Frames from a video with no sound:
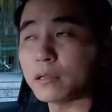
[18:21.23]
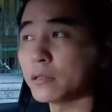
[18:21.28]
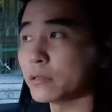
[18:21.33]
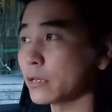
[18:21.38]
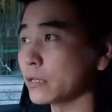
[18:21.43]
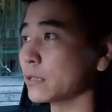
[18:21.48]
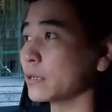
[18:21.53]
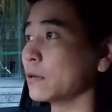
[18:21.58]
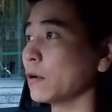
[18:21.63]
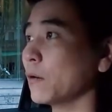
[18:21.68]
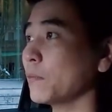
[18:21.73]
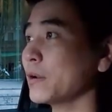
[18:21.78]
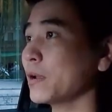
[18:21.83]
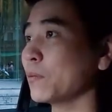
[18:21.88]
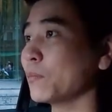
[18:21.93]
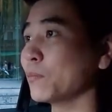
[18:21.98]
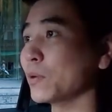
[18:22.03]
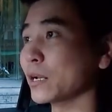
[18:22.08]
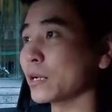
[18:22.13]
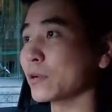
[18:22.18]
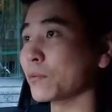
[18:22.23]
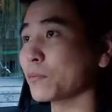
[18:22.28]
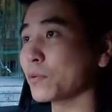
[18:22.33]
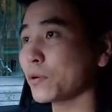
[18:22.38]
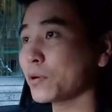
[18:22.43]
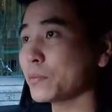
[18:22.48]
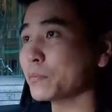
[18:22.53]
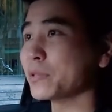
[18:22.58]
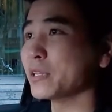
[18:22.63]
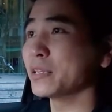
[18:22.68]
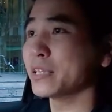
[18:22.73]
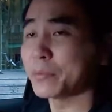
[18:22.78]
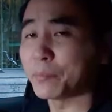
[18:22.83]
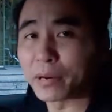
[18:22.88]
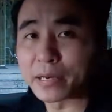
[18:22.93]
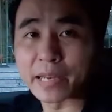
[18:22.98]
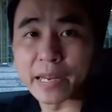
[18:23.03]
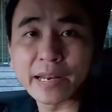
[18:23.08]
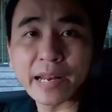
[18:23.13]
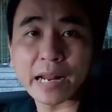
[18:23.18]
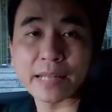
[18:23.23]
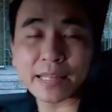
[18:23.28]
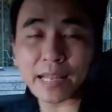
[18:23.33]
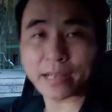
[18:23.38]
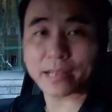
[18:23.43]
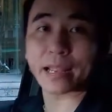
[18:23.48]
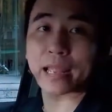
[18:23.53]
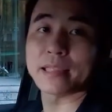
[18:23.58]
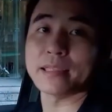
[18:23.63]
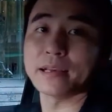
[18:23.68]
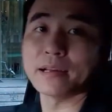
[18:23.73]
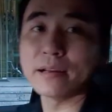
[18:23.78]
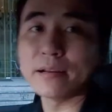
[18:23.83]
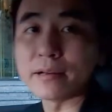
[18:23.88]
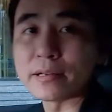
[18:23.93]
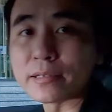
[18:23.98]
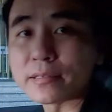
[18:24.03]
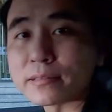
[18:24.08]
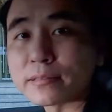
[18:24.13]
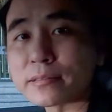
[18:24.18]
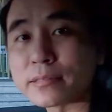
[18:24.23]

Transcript: thì từ đó bắt đầu mình cũng có niềm tin thì mình nghĩ rằng tất cả những người từ,